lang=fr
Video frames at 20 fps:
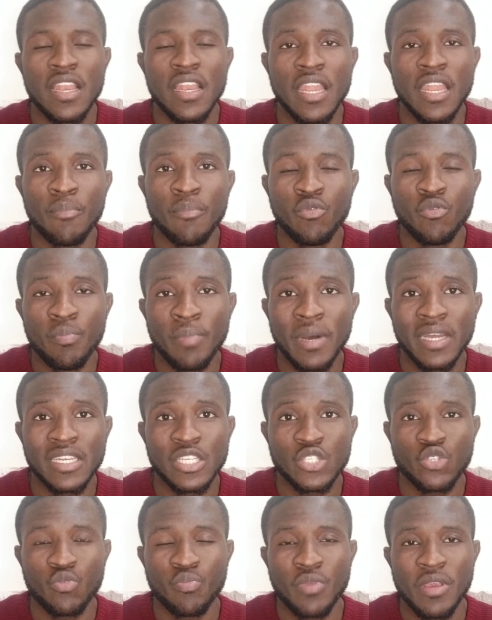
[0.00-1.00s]
la plupart
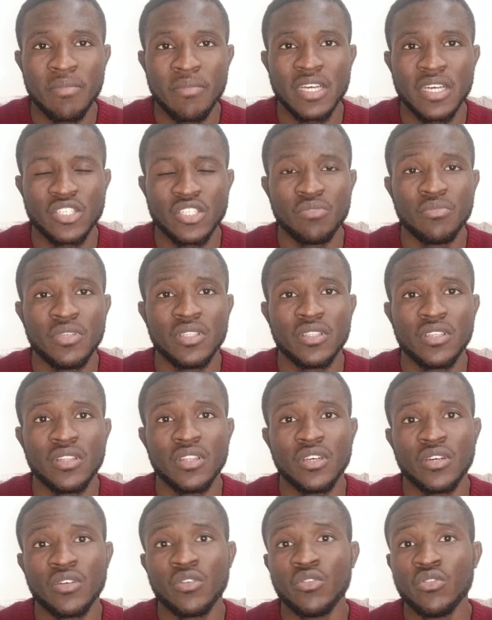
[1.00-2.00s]
des supermarchés
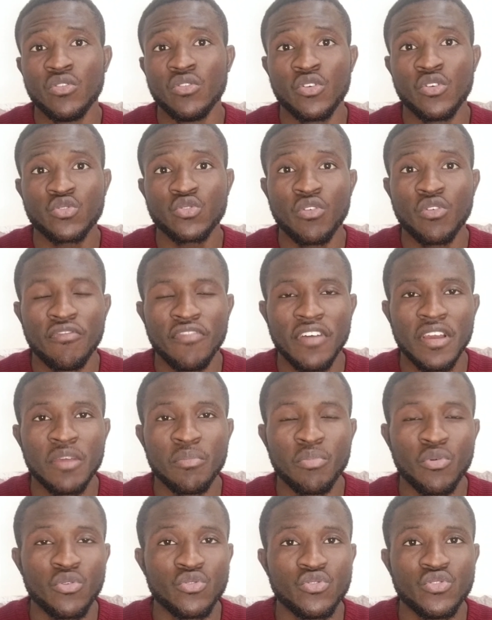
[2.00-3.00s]
maintenant, lorsqu'on vend un
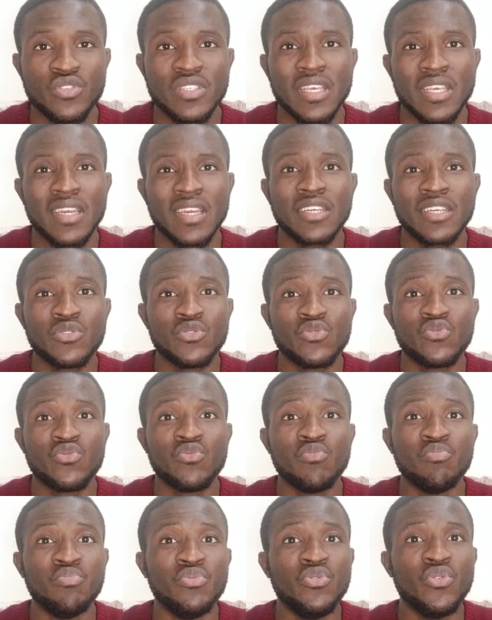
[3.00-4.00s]
produit, c'est écrit
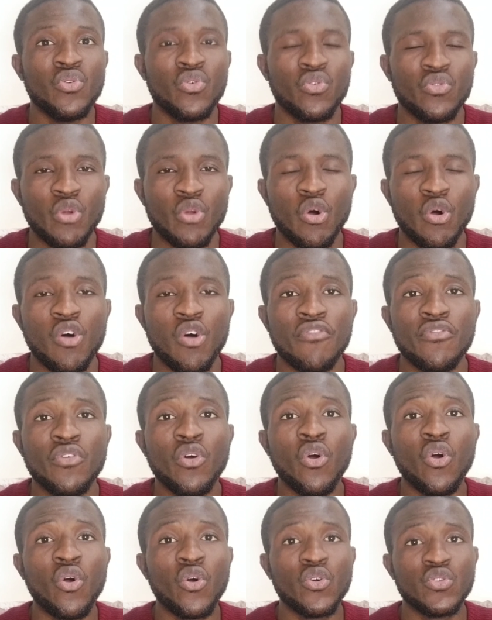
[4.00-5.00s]
dessus bio. Donc on veut
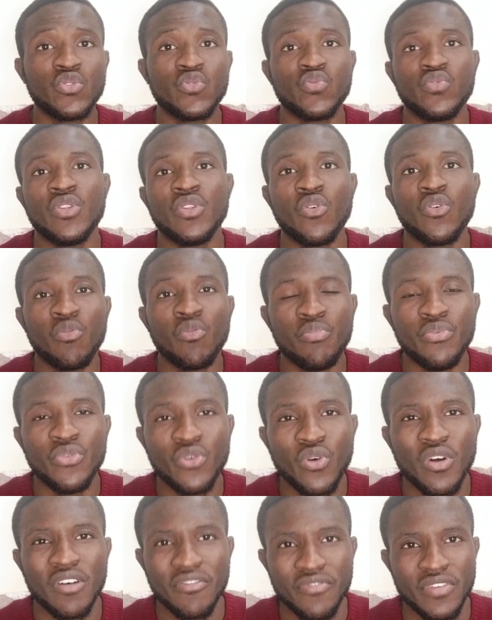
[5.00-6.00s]
retourner au
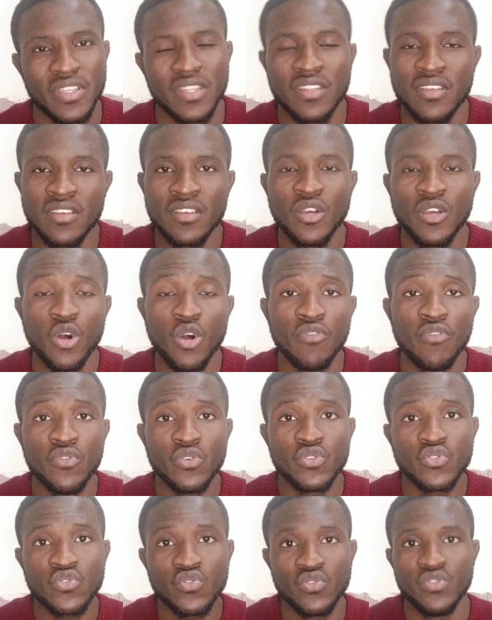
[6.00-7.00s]
bio en fait. On veut
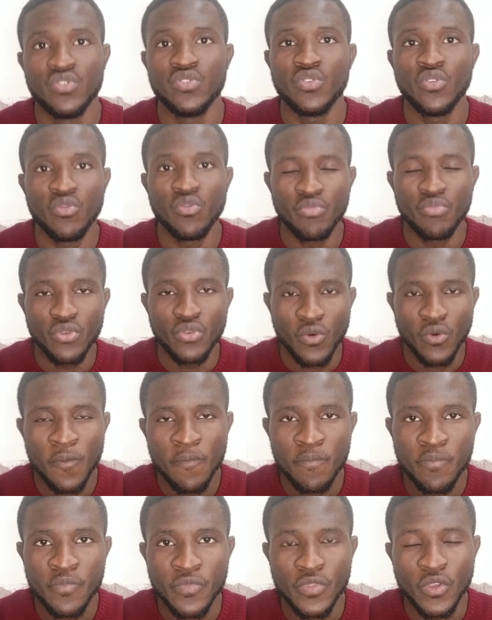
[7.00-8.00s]
utiliser le bio.
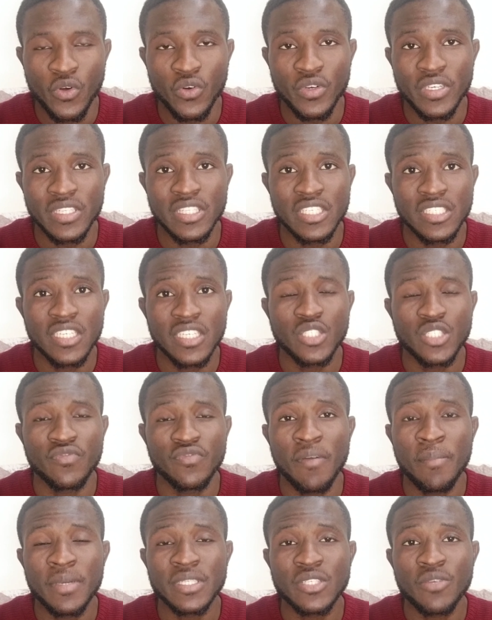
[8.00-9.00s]
Donc et déjà, ça ne
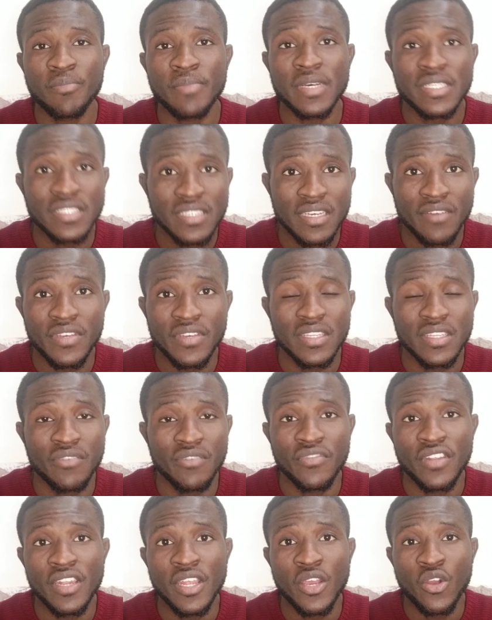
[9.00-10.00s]
va pas se passer avec des
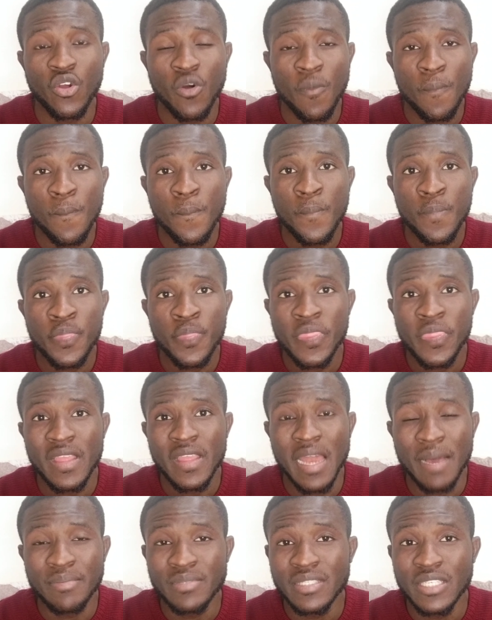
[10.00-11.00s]
filières comme
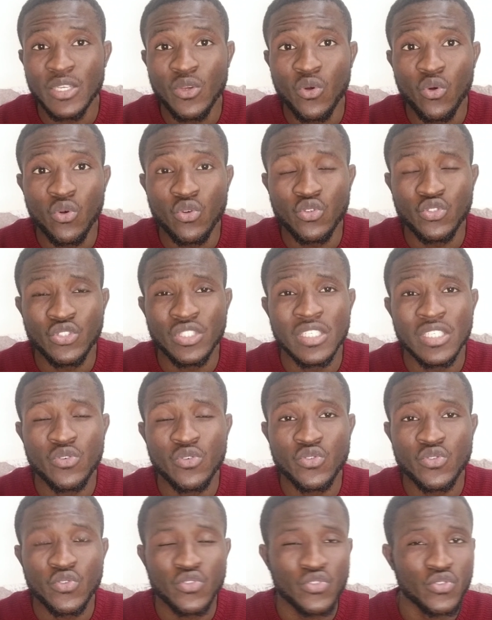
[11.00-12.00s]
la psychologie
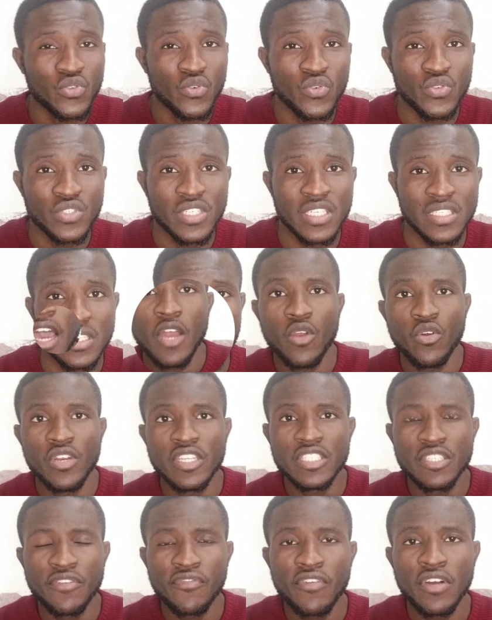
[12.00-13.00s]
ou sociologie, etc.
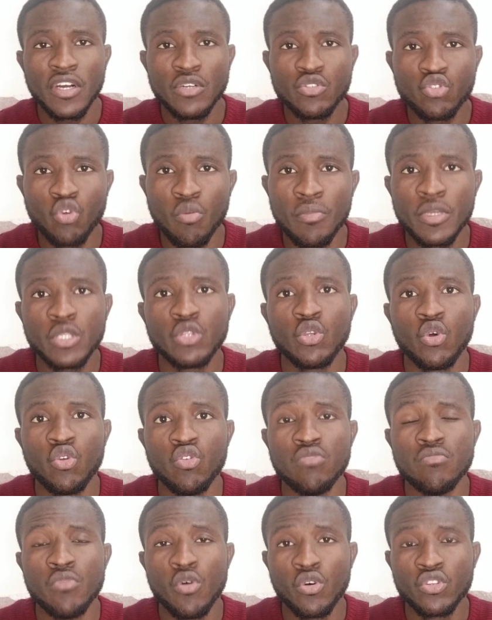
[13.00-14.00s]
Les différents domaines dont
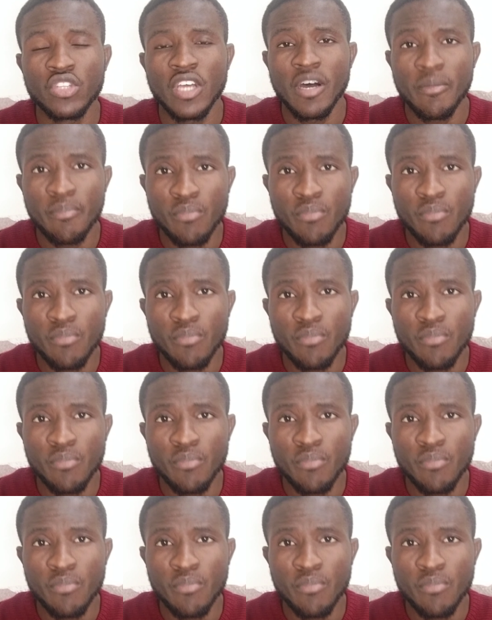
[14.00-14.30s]
le monde a